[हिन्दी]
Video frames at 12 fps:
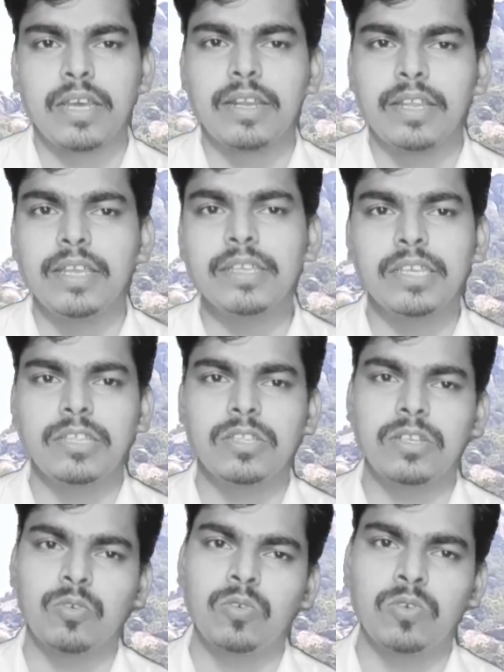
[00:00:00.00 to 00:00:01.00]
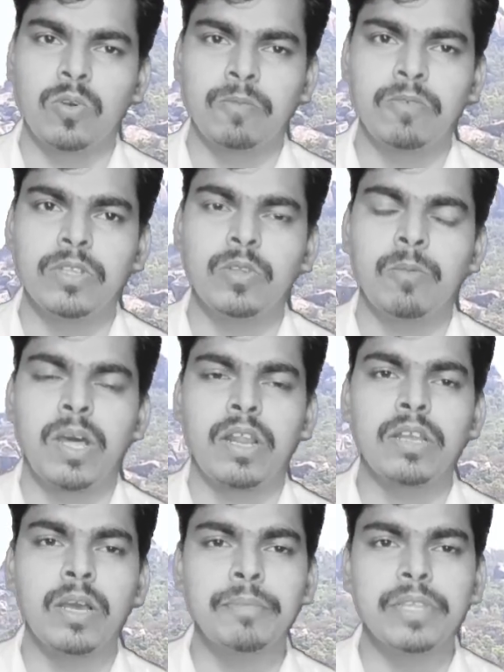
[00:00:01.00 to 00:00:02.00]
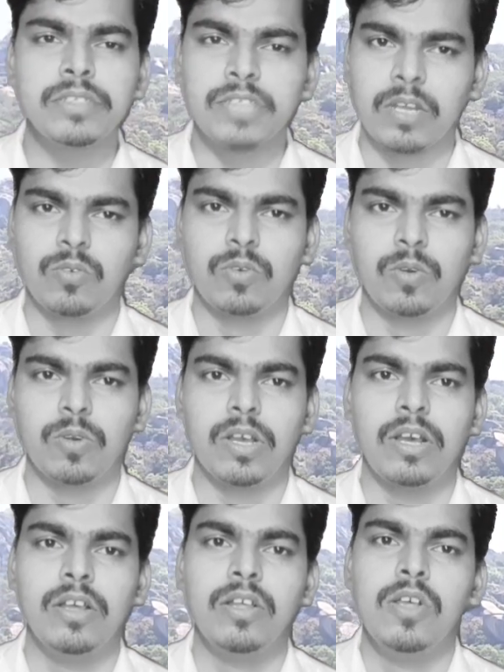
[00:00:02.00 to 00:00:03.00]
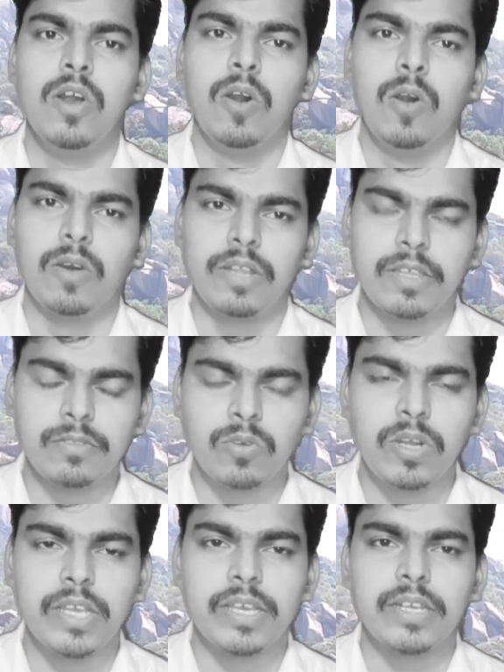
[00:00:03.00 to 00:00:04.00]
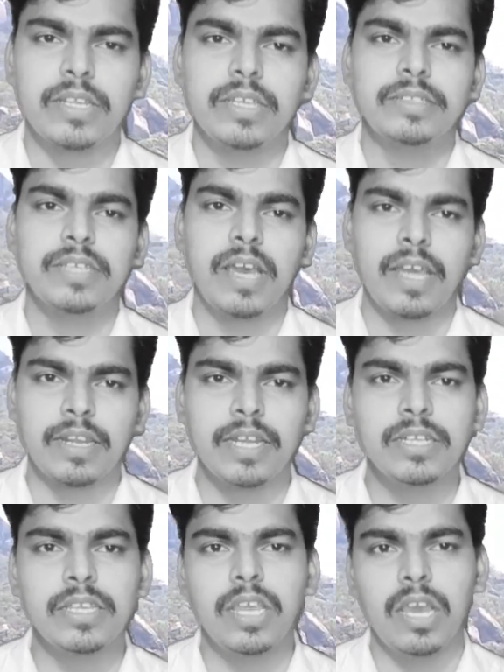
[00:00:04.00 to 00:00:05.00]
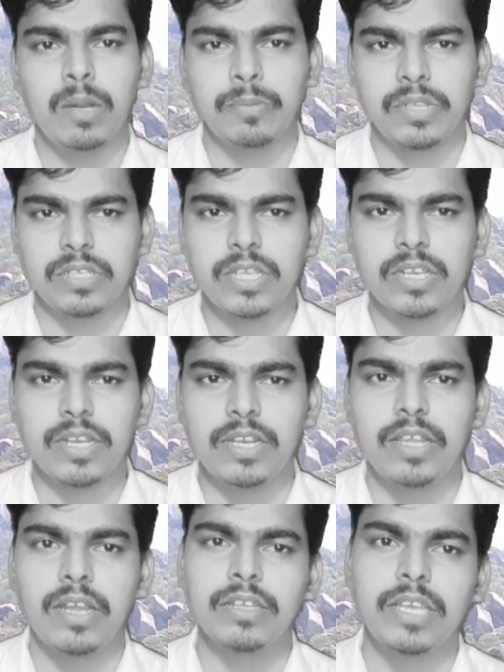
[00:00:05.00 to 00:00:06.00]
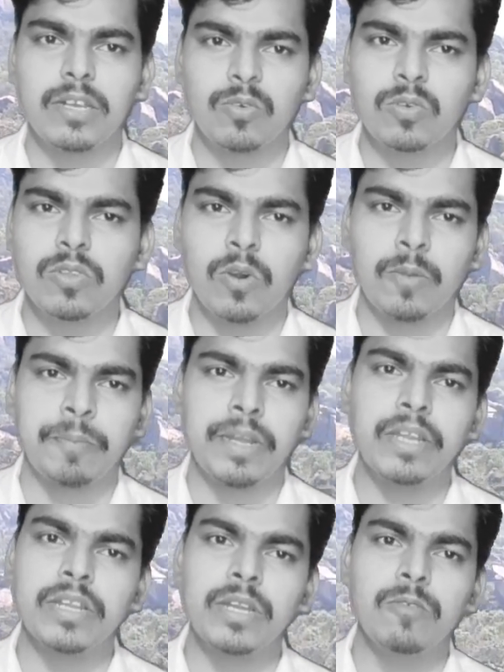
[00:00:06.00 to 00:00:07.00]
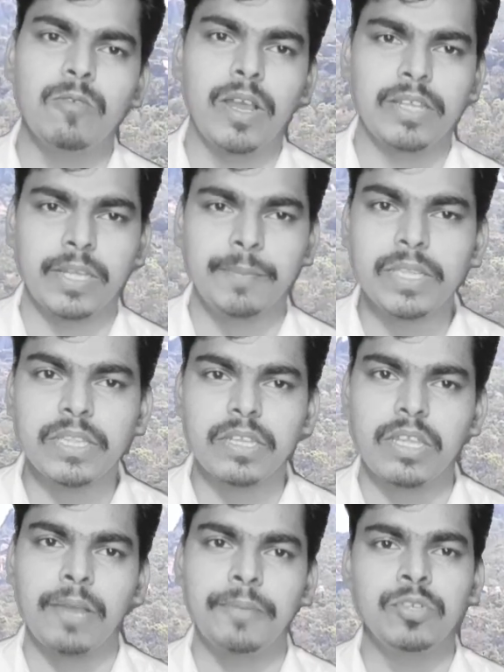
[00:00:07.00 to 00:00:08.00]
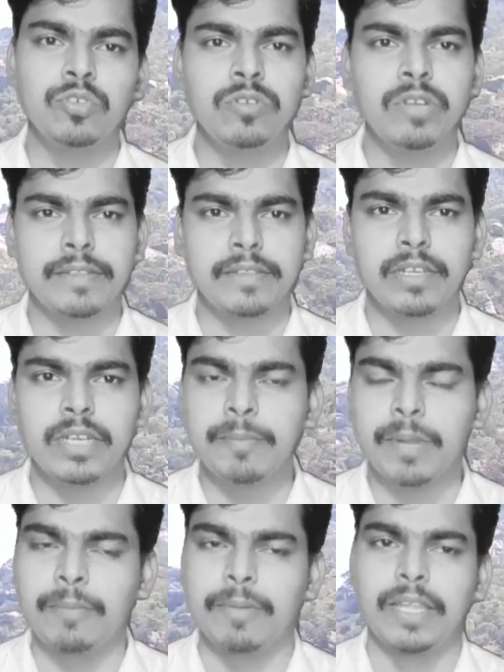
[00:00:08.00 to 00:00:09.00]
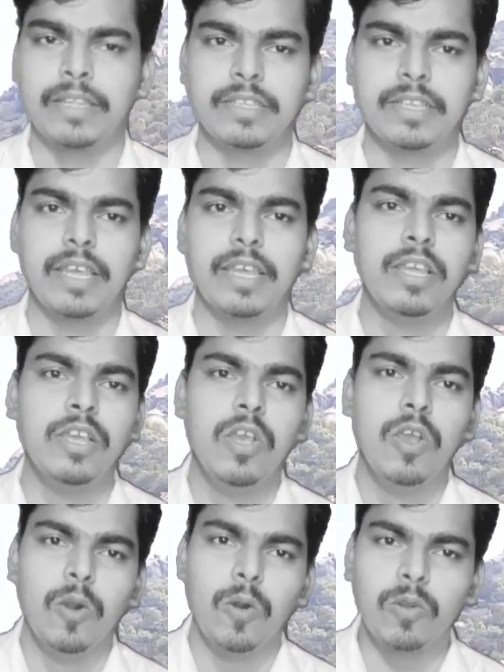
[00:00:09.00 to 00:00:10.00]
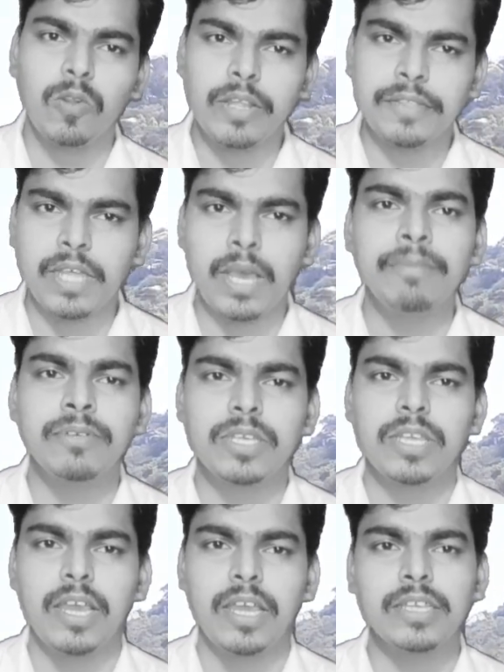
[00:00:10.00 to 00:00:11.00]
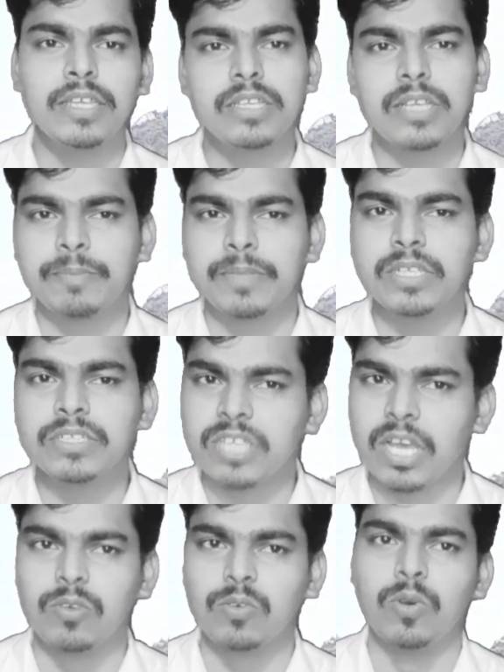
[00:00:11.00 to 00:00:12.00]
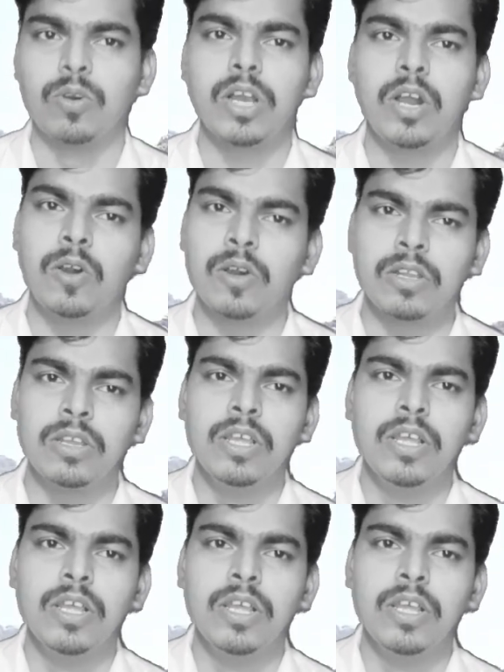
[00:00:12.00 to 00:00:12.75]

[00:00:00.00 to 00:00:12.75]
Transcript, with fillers: कर रहे हैं कि त्रिकुट ट्रॉफी दोबारा कब से चालू होगा और इसको लेकर के झारखंड के अल्पसंख्यक कल्याण खेलकूद और पर्यटन विभाग के मंत्री हफीजुल हसन ने बड़ा बयान दिया है उन्होंने साफ किया है कि कब तक चालू होगा और